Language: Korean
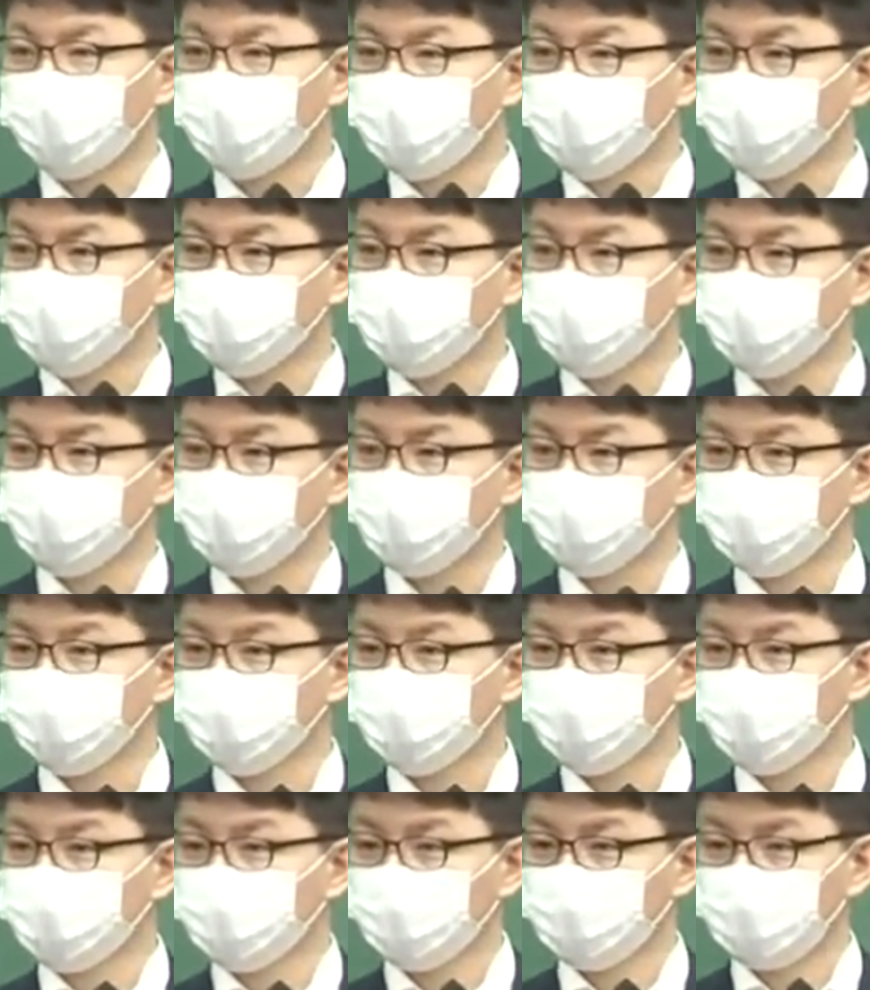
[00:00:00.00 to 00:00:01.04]
많잖아요.
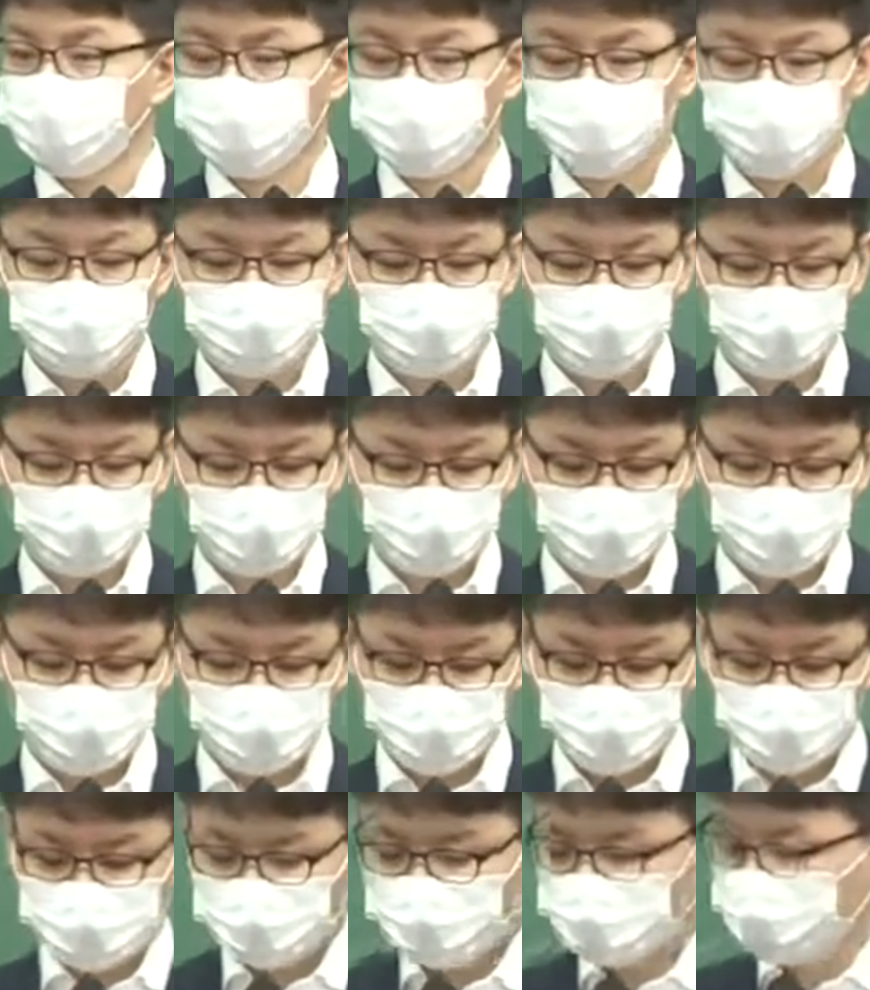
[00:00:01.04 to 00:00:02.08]
그럼 누가 나와요?